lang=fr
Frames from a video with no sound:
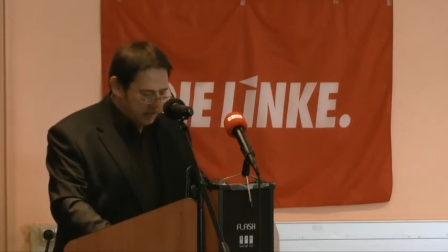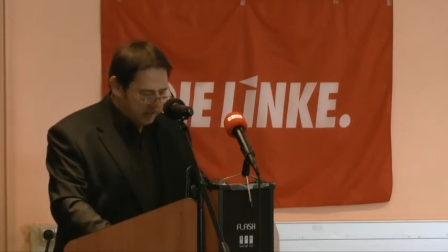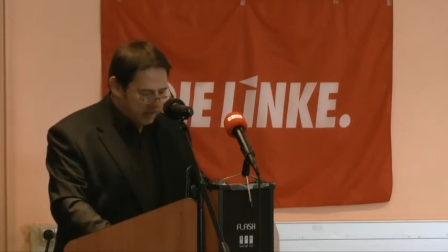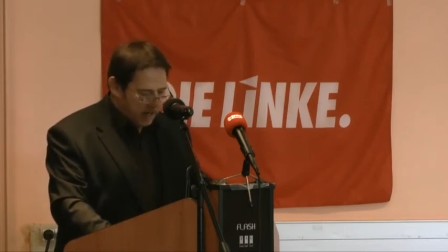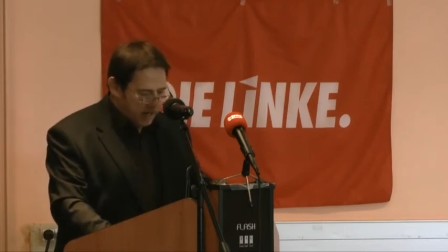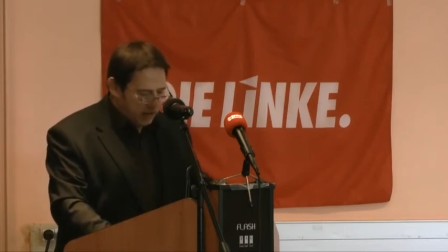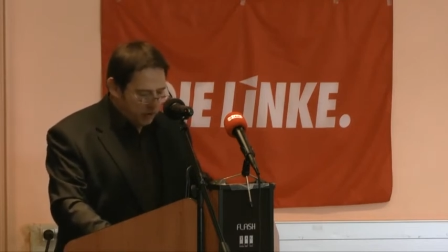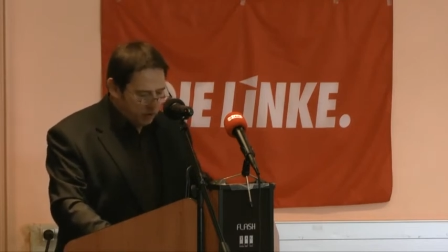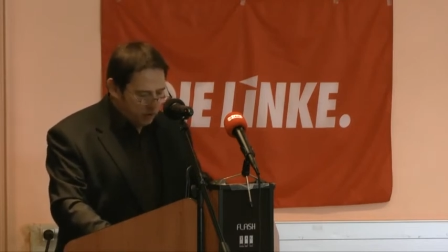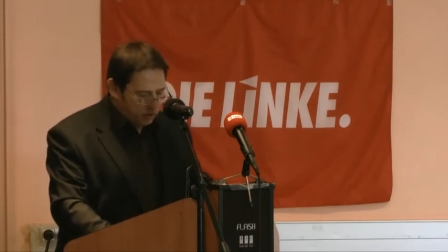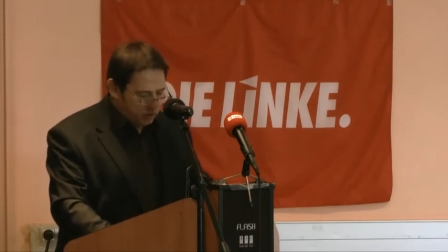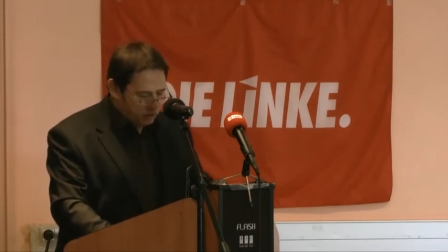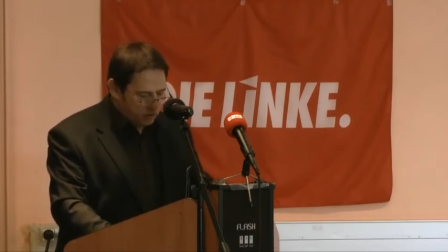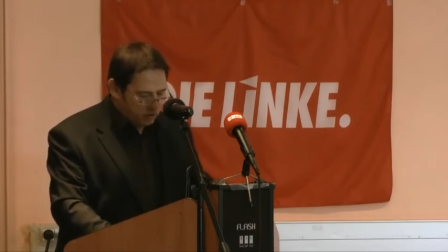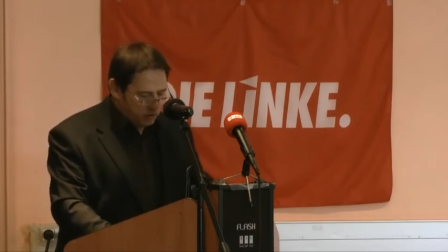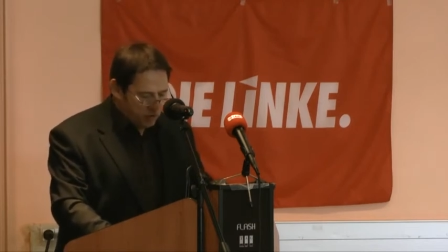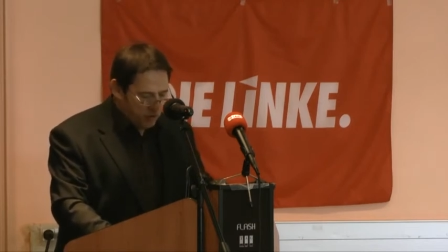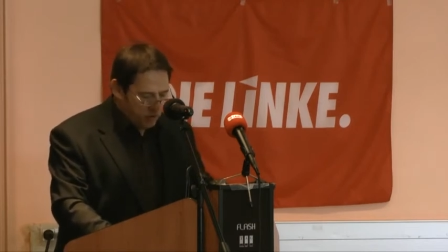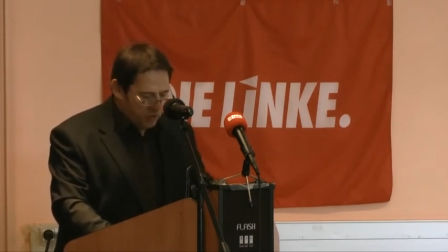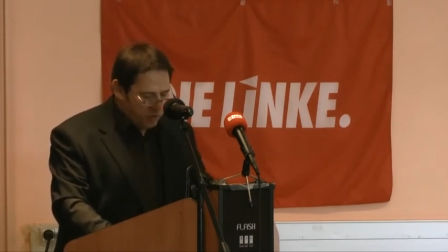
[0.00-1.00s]
d'un
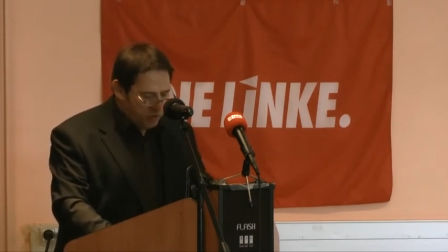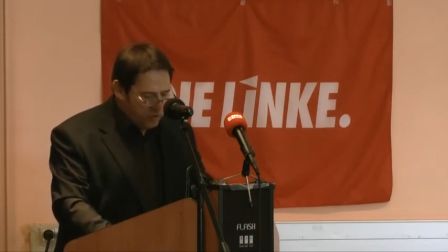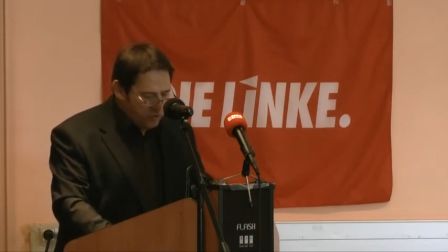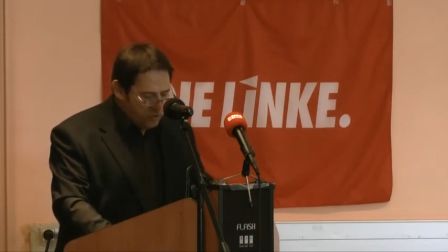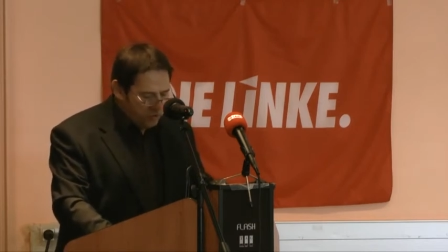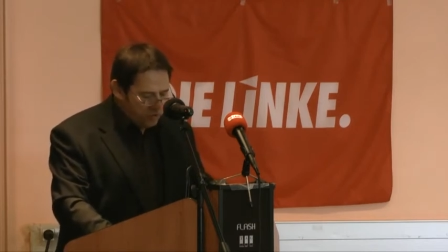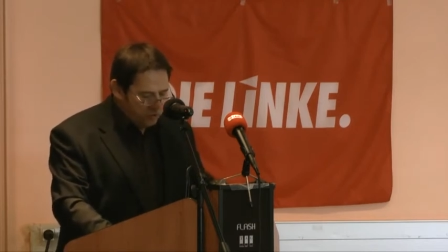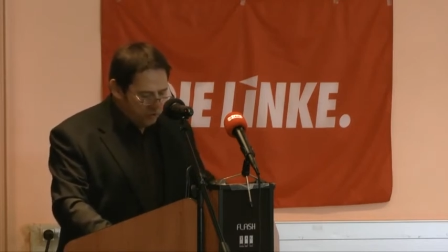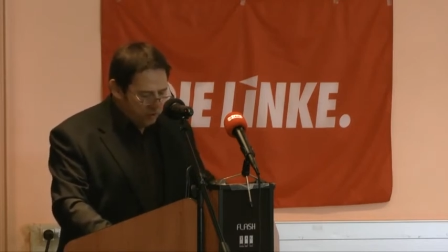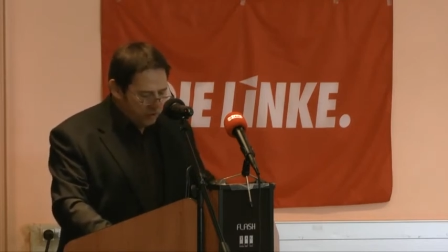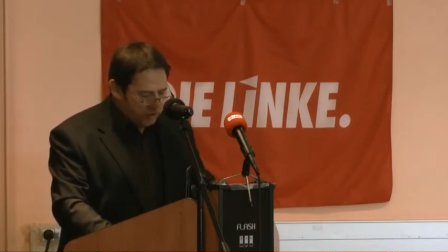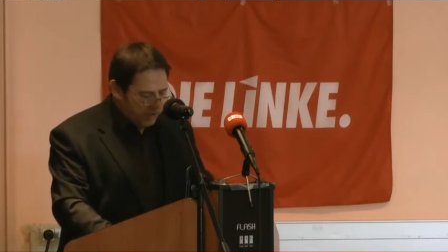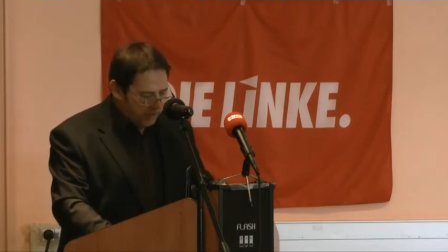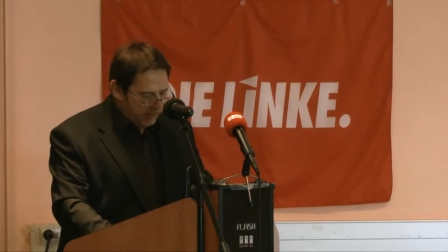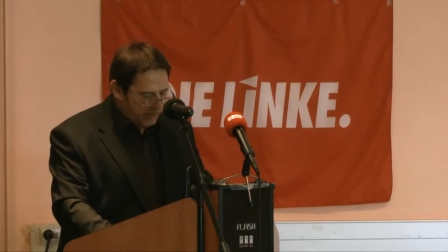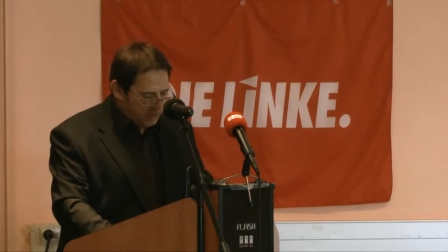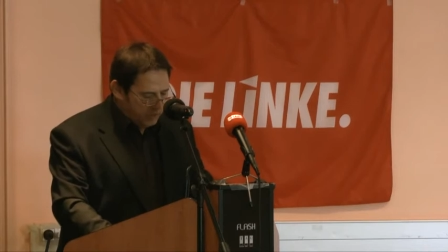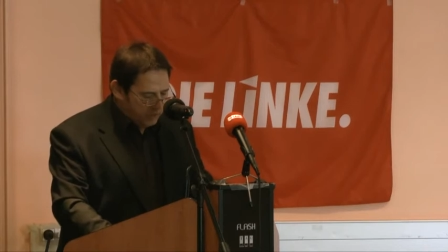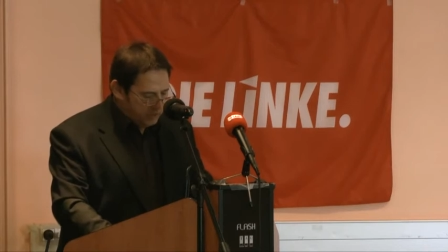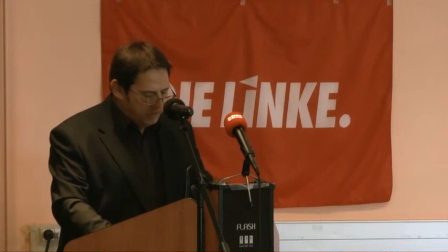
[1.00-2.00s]
yacht ou soutien
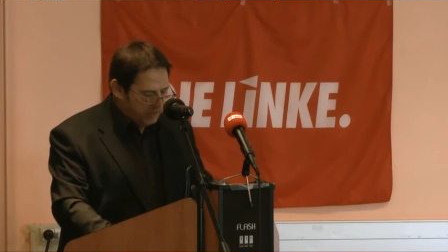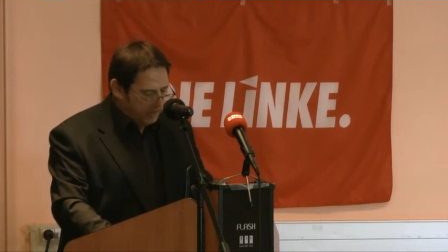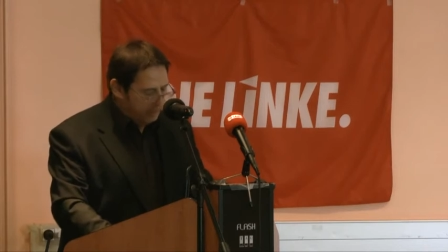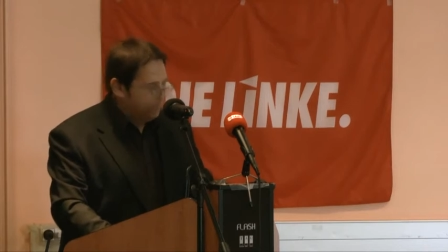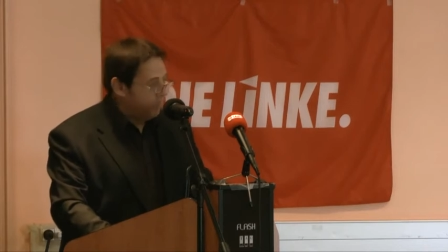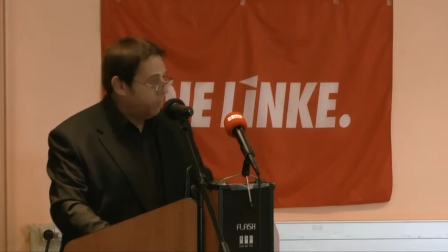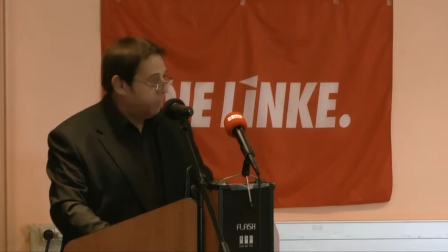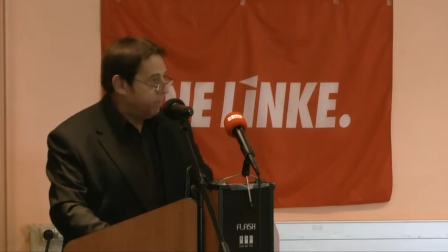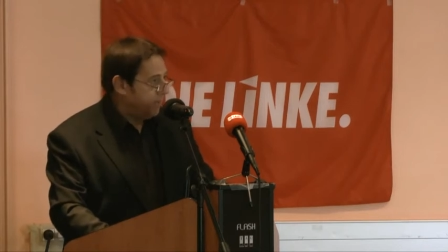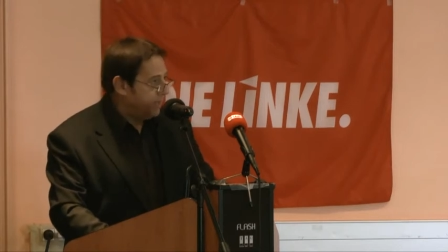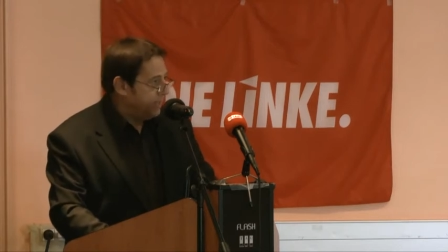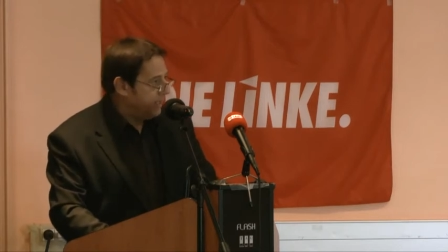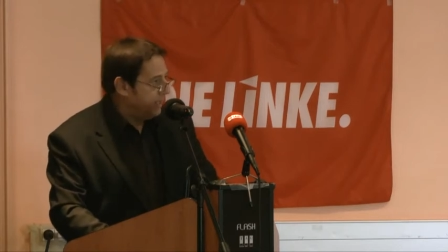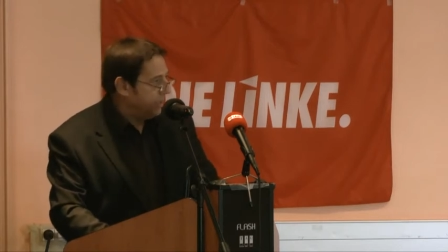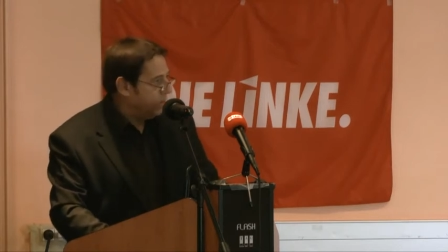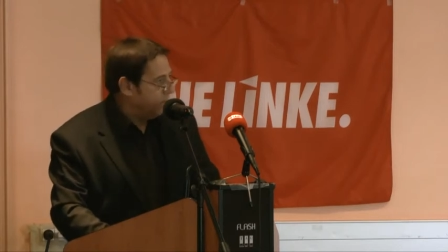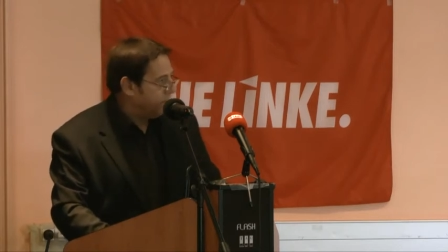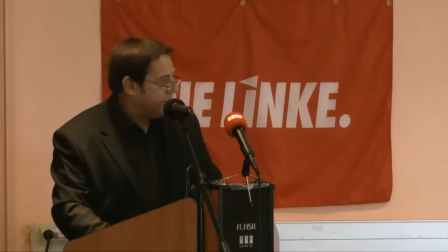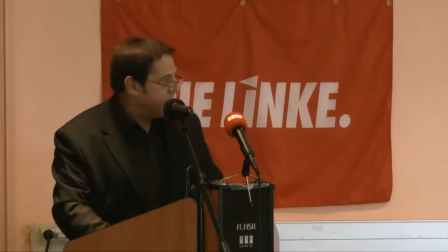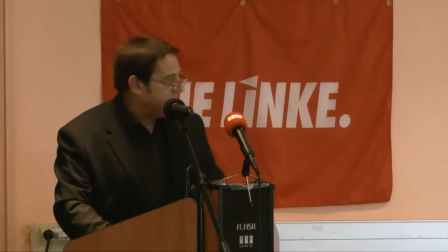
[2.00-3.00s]
financier pour payer des
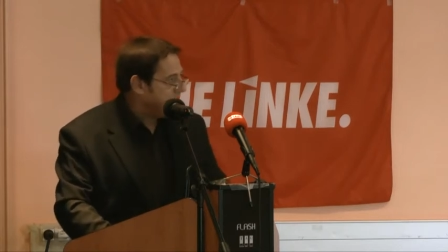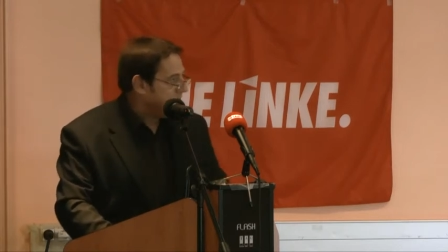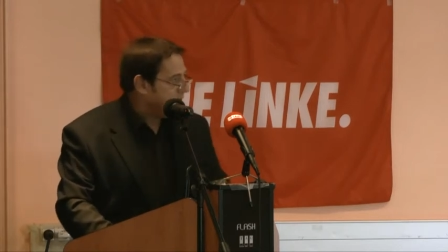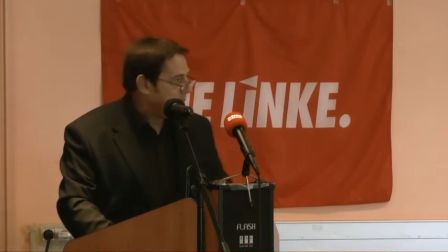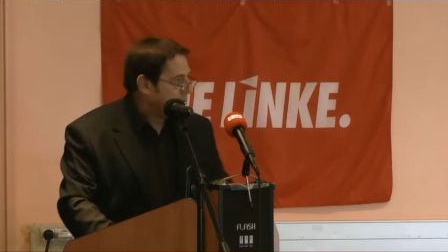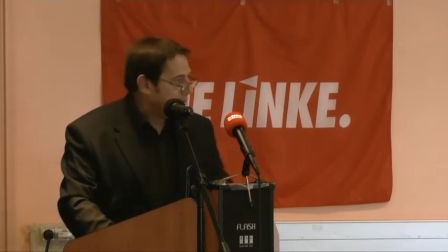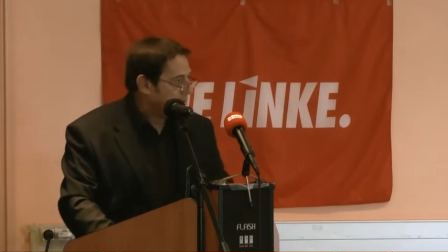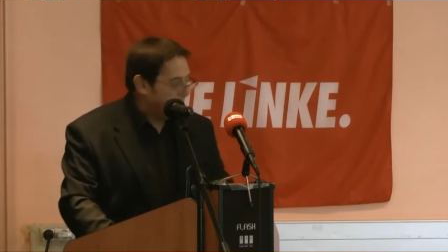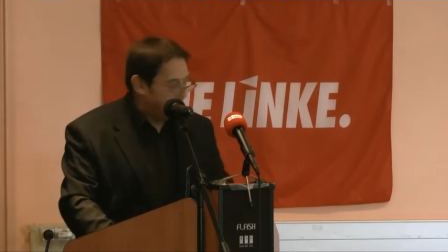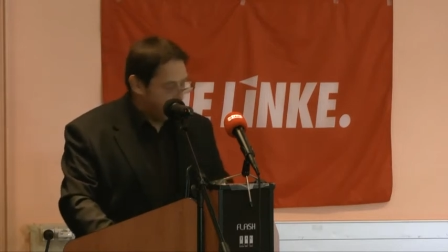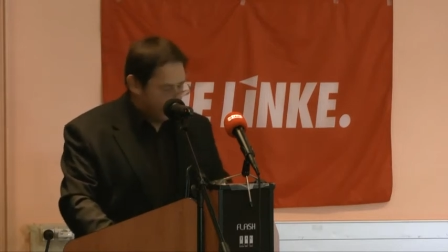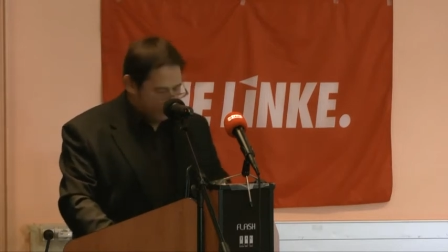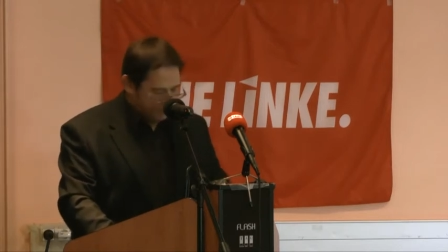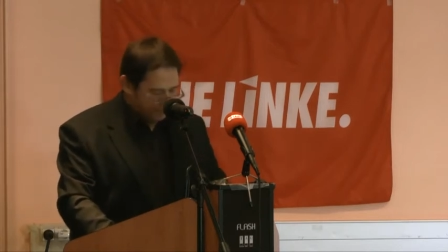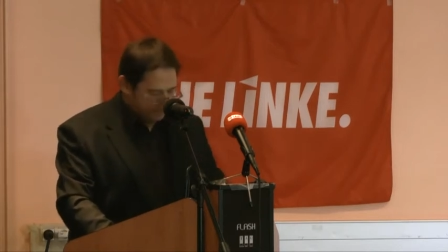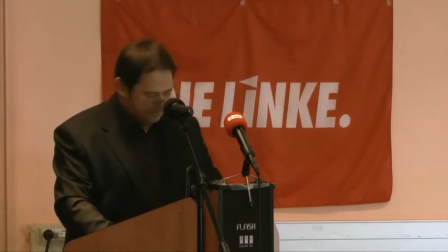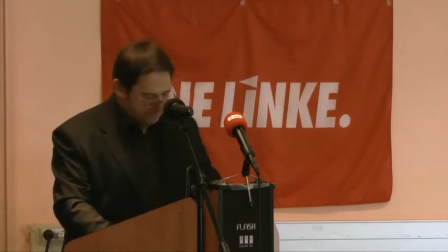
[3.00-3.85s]
campagnes électorales.